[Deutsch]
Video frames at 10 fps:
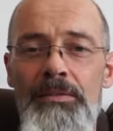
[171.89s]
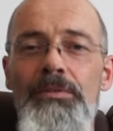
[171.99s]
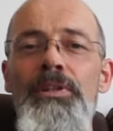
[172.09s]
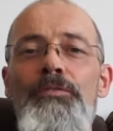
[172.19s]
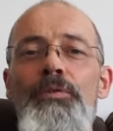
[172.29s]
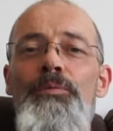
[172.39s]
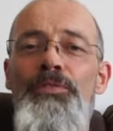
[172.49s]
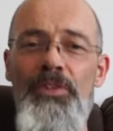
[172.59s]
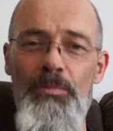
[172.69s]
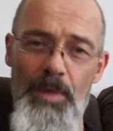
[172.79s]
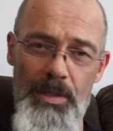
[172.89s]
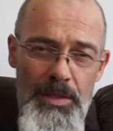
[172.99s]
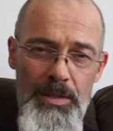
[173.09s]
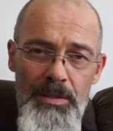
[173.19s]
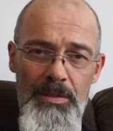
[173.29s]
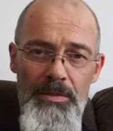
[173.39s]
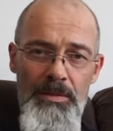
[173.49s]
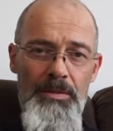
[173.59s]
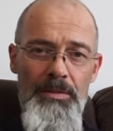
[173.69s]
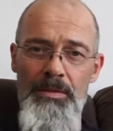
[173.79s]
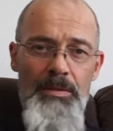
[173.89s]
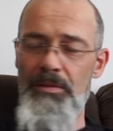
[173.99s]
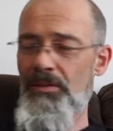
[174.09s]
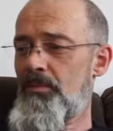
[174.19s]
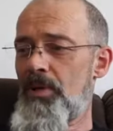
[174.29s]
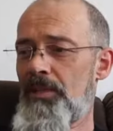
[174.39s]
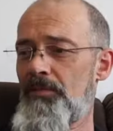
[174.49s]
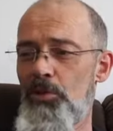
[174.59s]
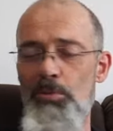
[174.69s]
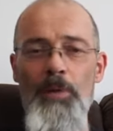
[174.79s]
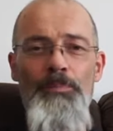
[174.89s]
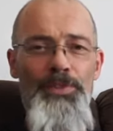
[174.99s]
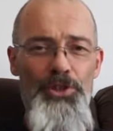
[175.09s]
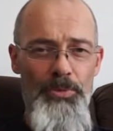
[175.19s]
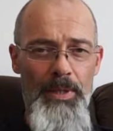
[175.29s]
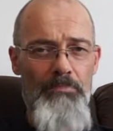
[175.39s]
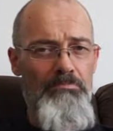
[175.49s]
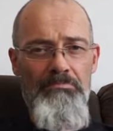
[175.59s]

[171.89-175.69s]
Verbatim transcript: 150 Mark. Das war irgendwie überhaupt nicht schwer.